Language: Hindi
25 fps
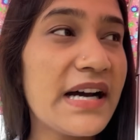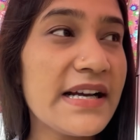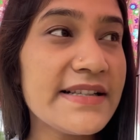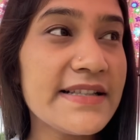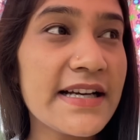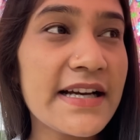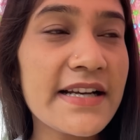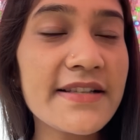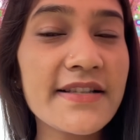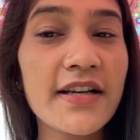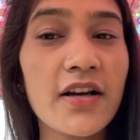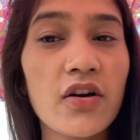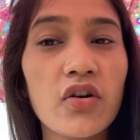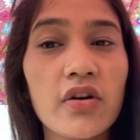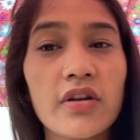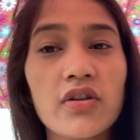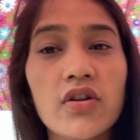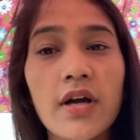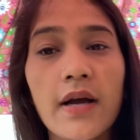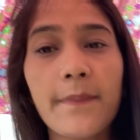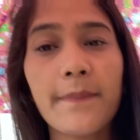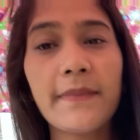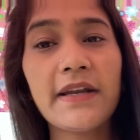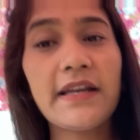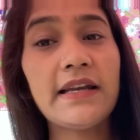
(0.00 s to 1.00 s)
बाजार जाओगे
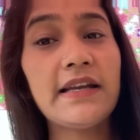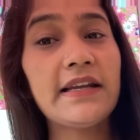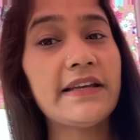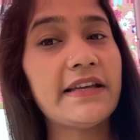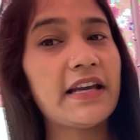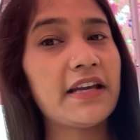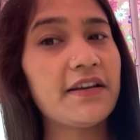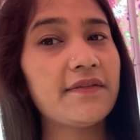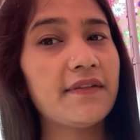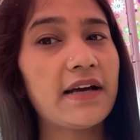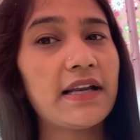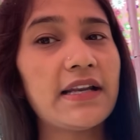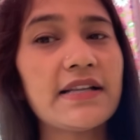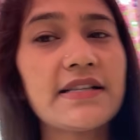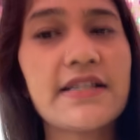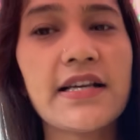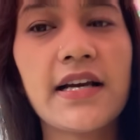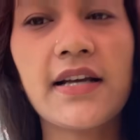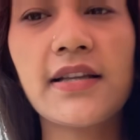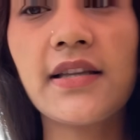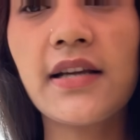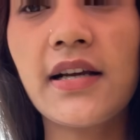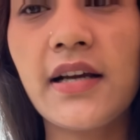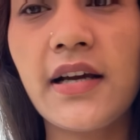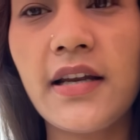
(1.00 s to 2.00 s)
तो अपने लिए यही वाला
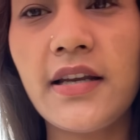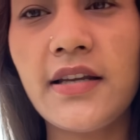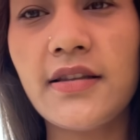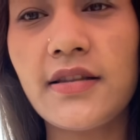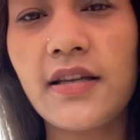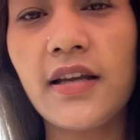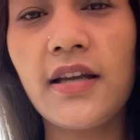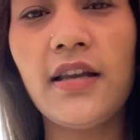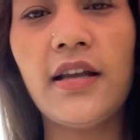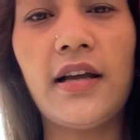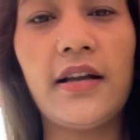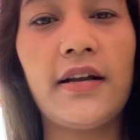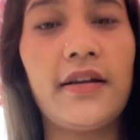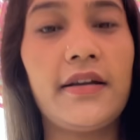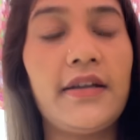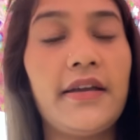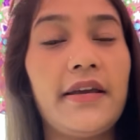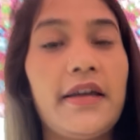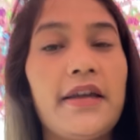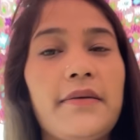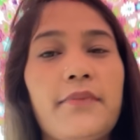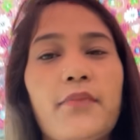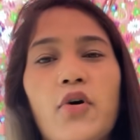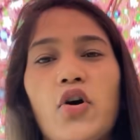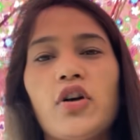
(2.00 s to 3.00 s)
छाता खरीद के लाना
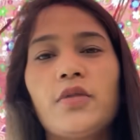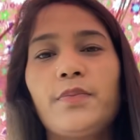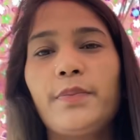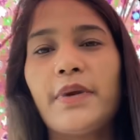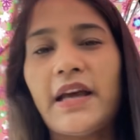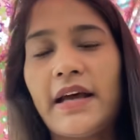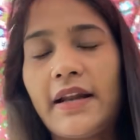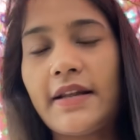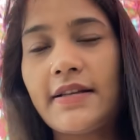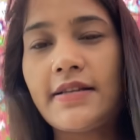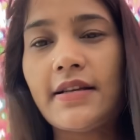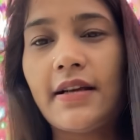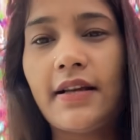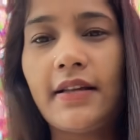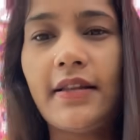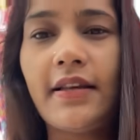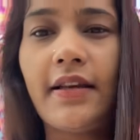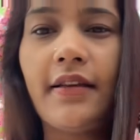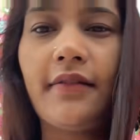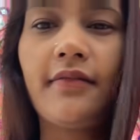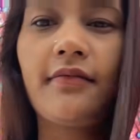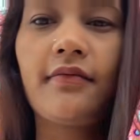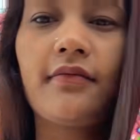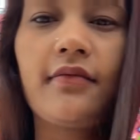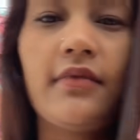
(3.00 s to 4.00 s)
ठीक है ये बहुत प्यारा छाता
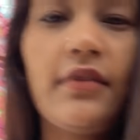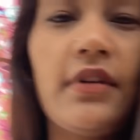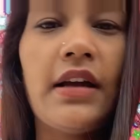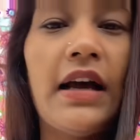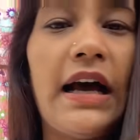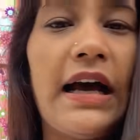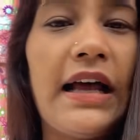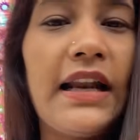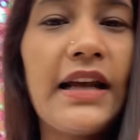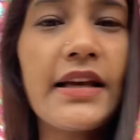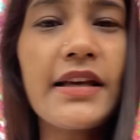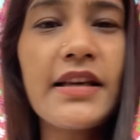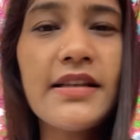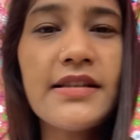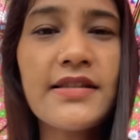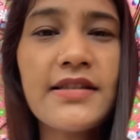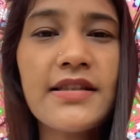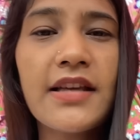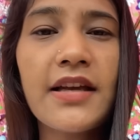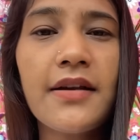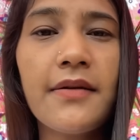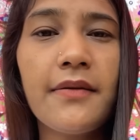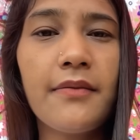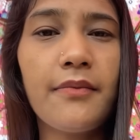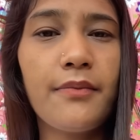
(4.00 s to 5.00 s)
है हालांकि
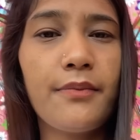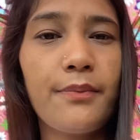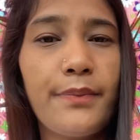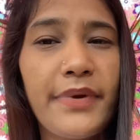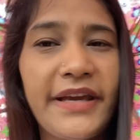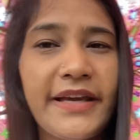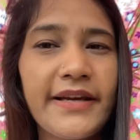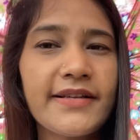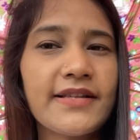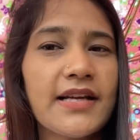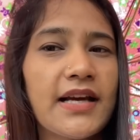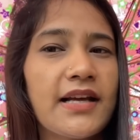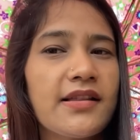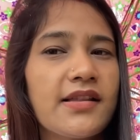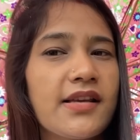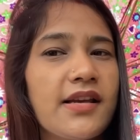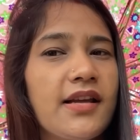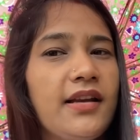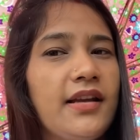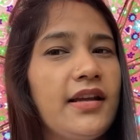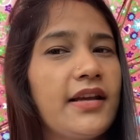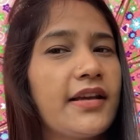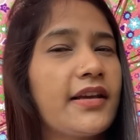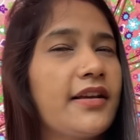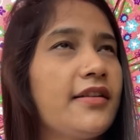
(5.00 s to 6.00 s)
इससे भीग जाते
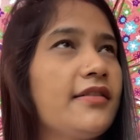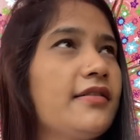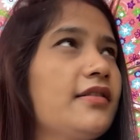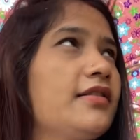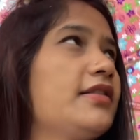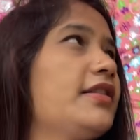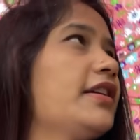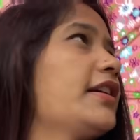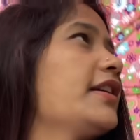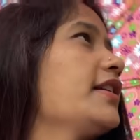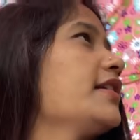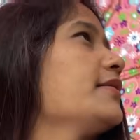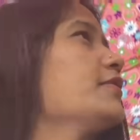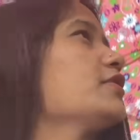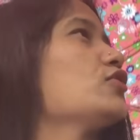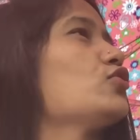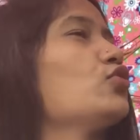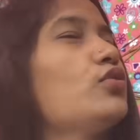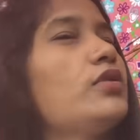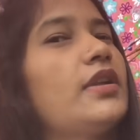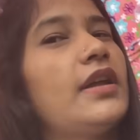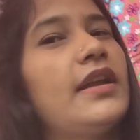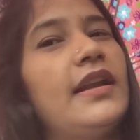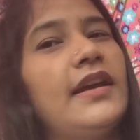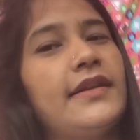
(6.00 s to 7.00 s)
हैं लेकिन दिखने में
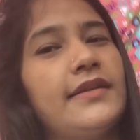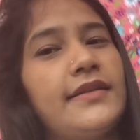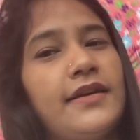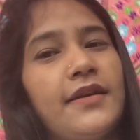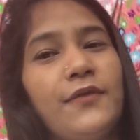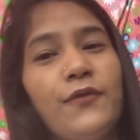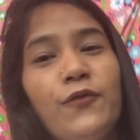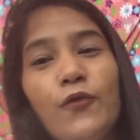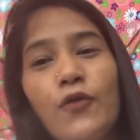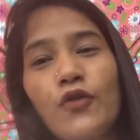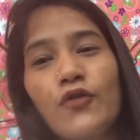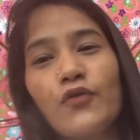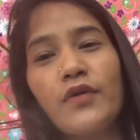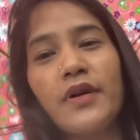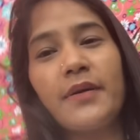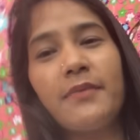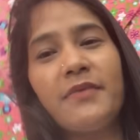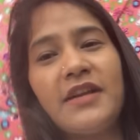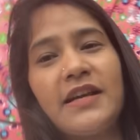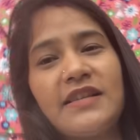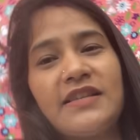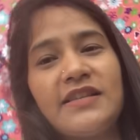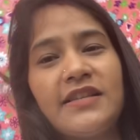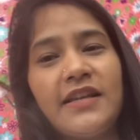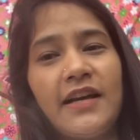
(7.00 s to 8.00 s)
सुंदर लगता है फोटो ये
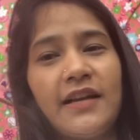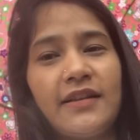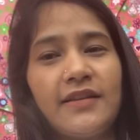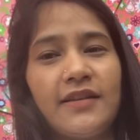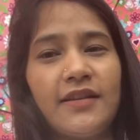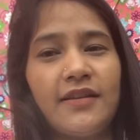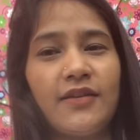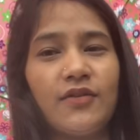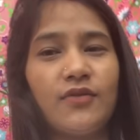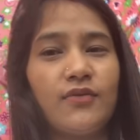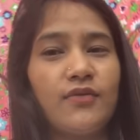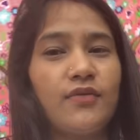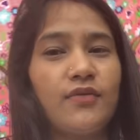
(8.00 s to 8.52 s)
भी अच्छी आती है